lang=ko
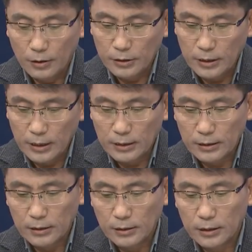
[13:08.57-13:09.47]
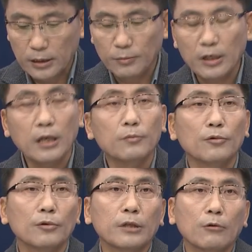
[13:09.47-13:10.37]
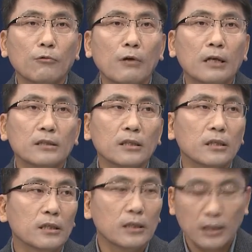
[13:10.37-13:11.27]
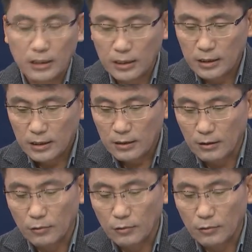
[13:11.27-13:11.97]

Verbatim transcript: 이제 그 시민의 힘으로 대공항 지키기 어,